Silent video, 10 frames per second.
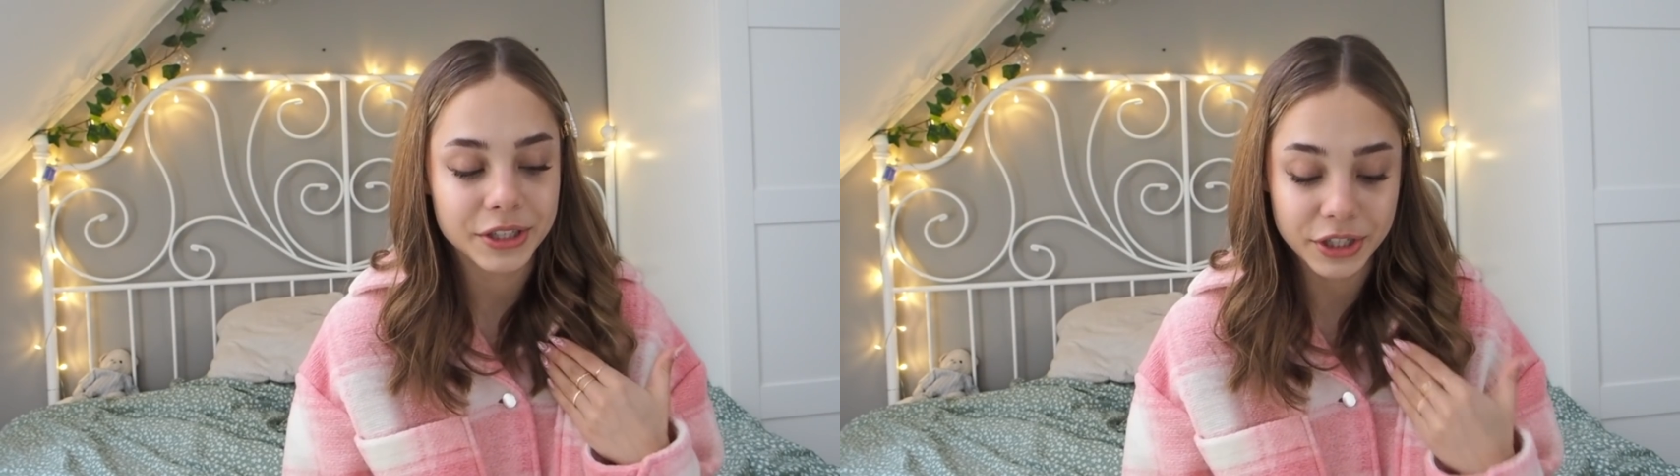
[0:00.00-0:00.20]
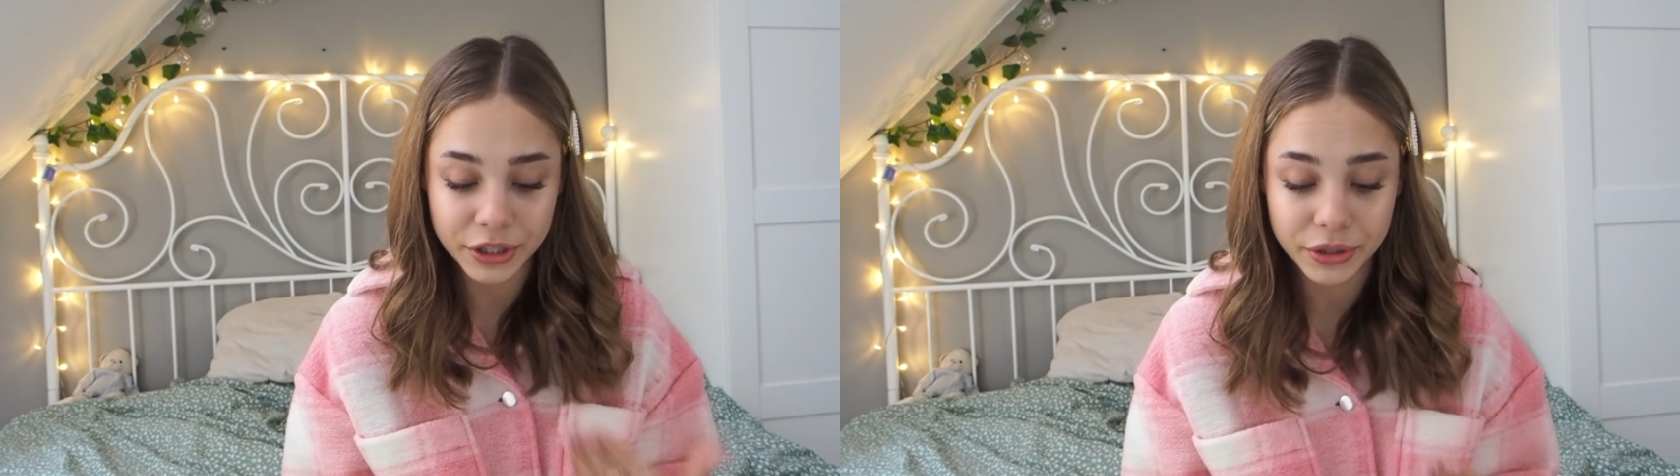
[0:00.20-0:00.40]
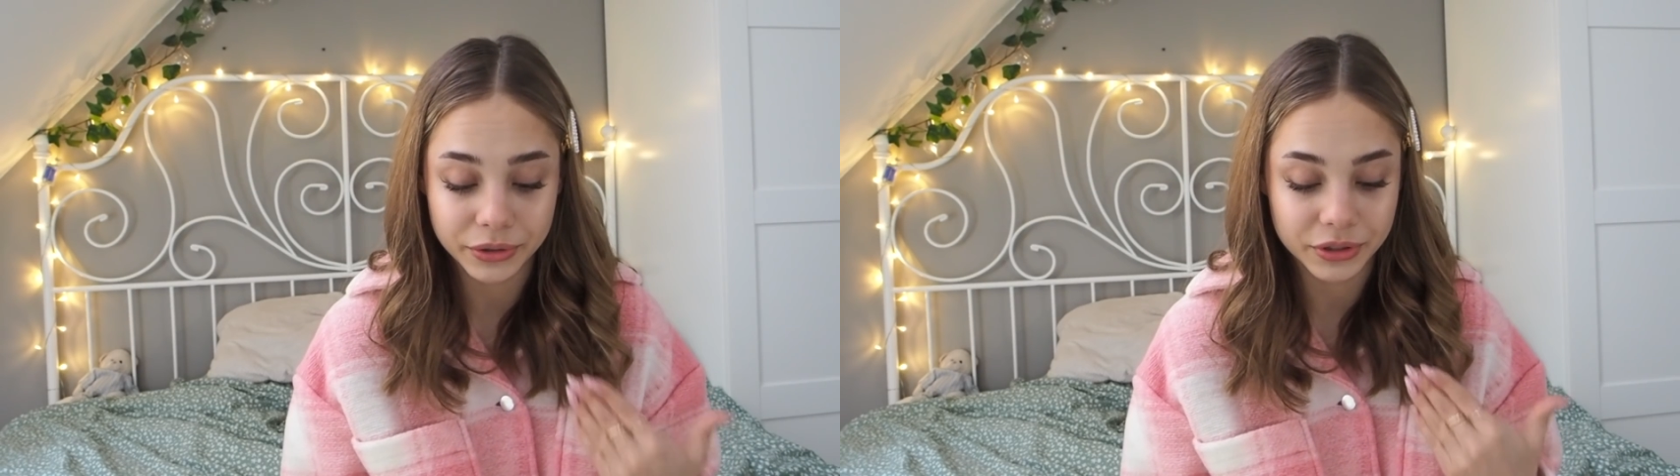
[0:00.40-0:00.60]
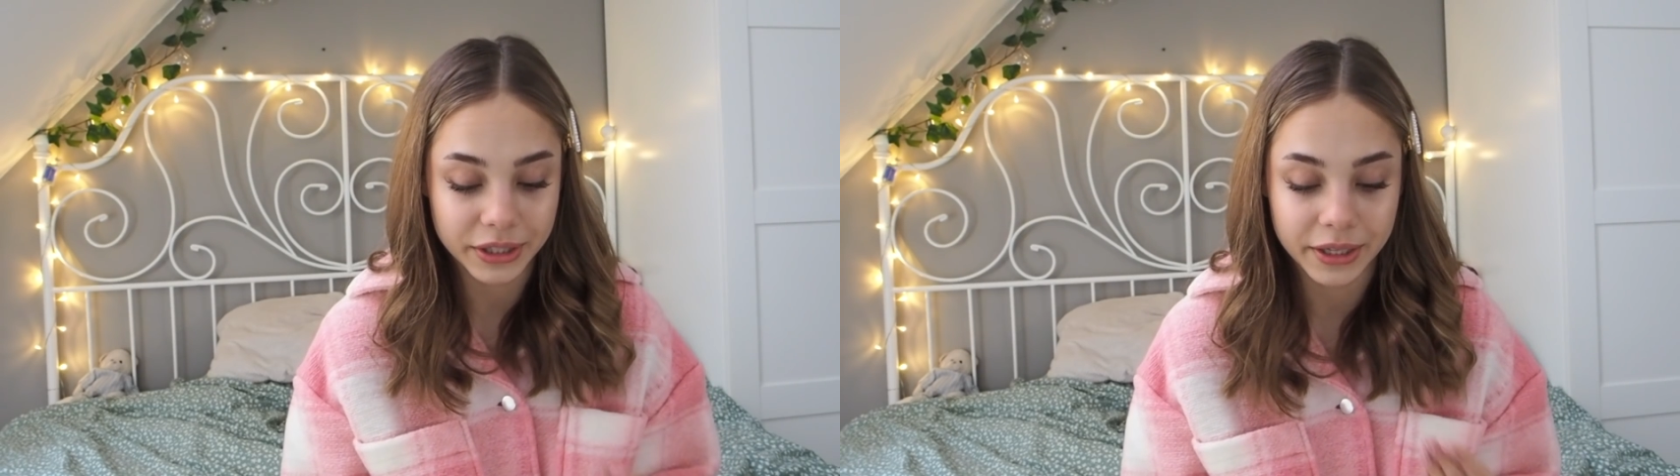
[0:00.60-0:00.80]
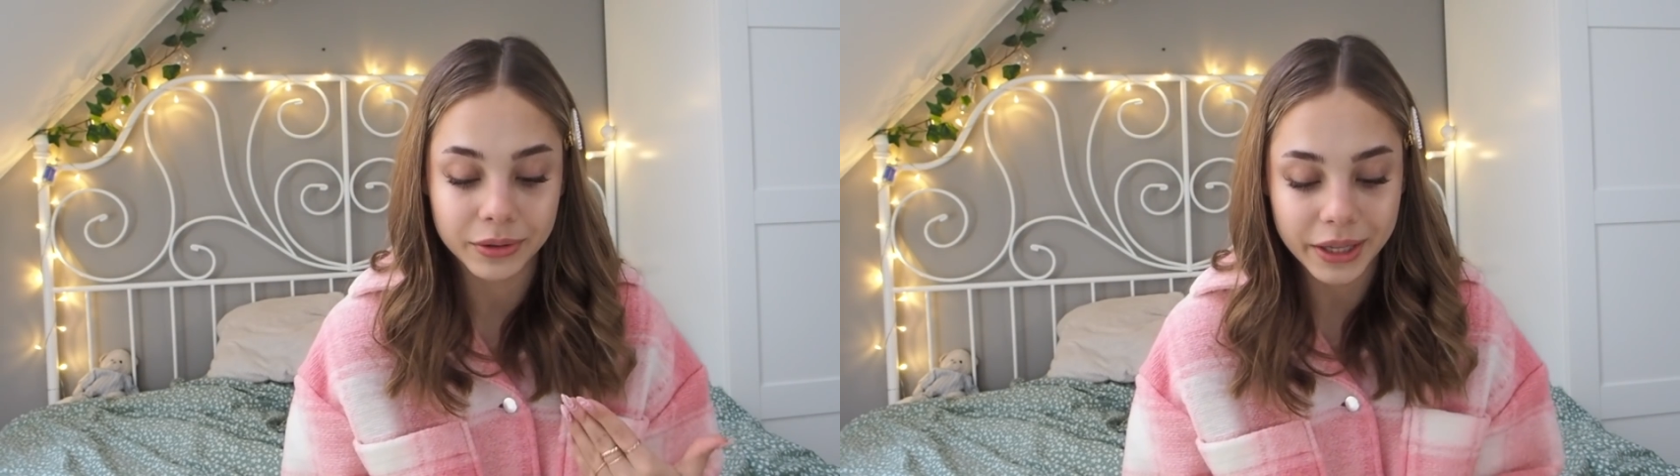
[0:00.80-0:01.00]
ciężko coś
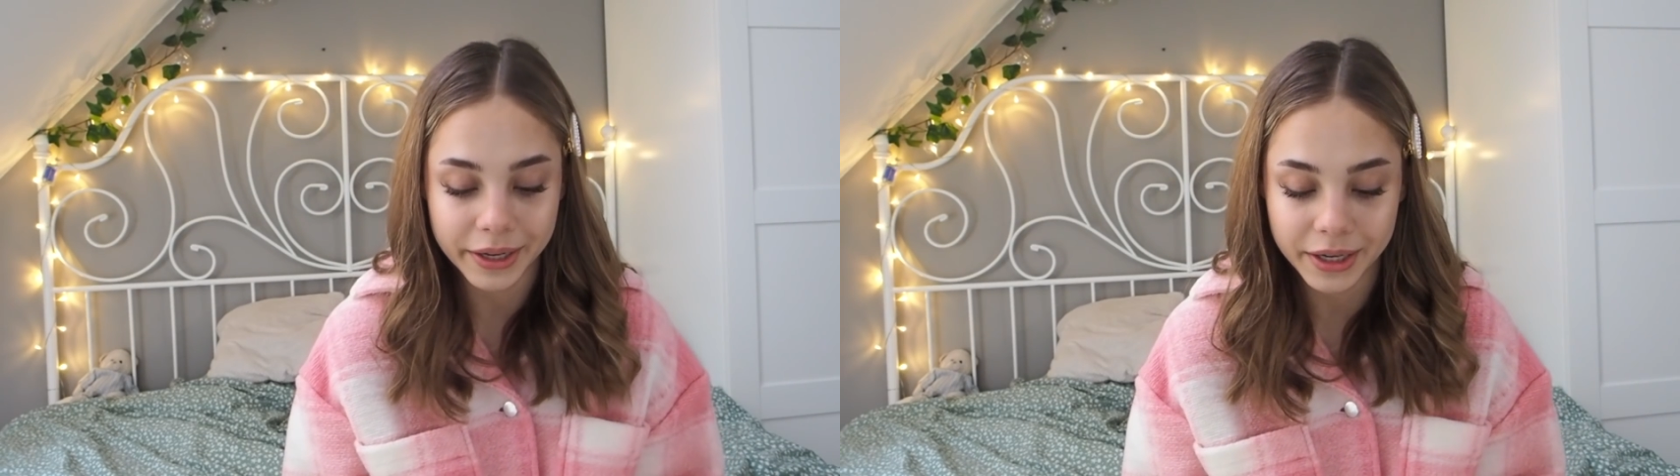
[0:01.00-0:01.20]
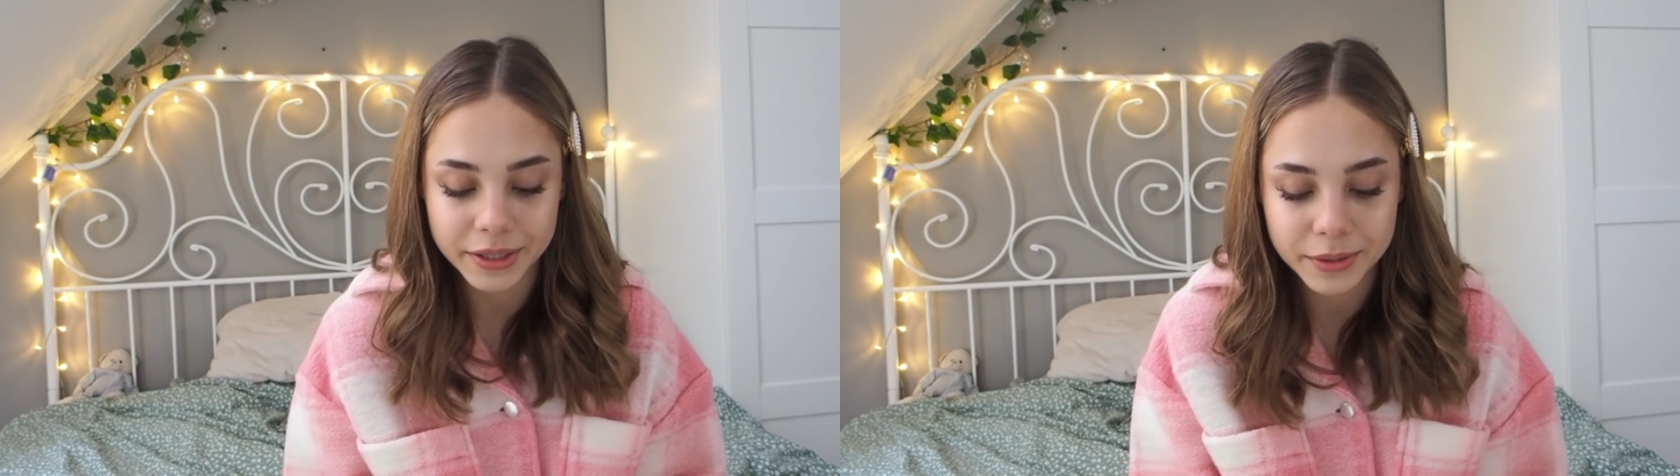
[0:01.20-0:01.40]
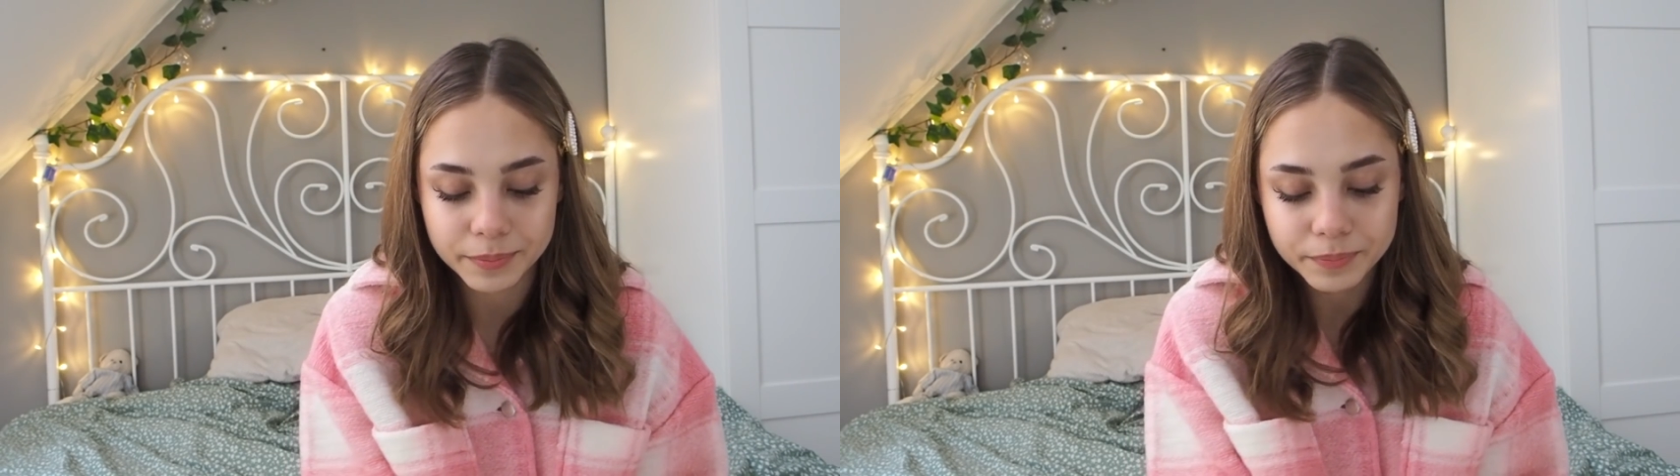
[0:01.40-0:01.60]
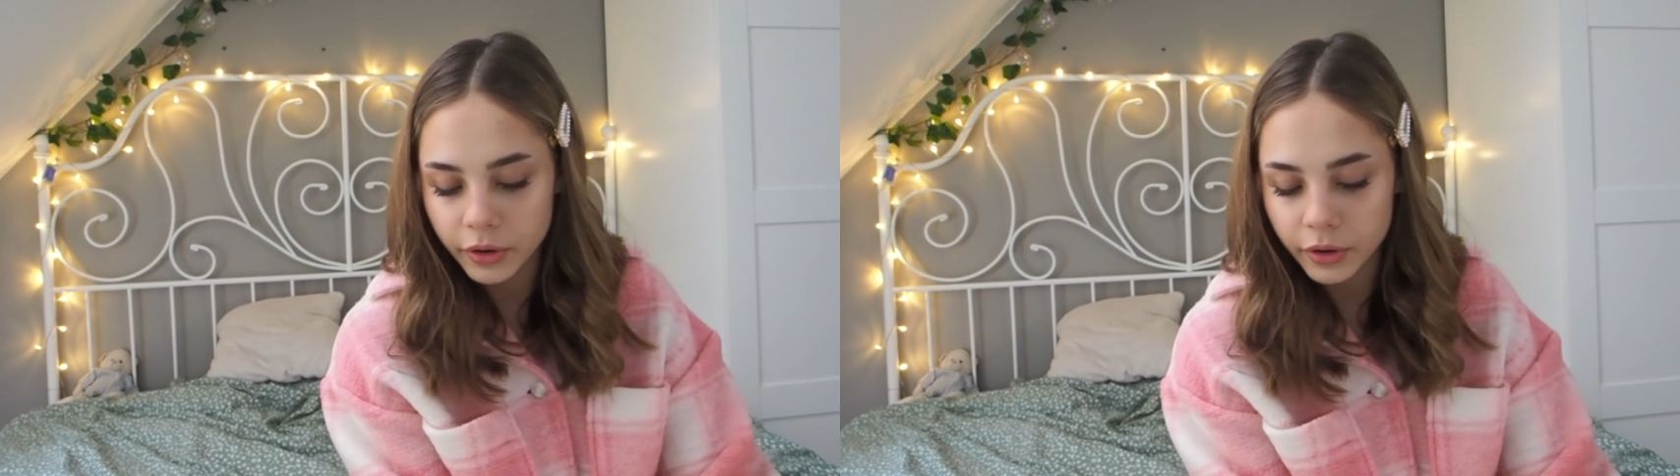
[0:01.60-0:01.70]
takiego nagrać.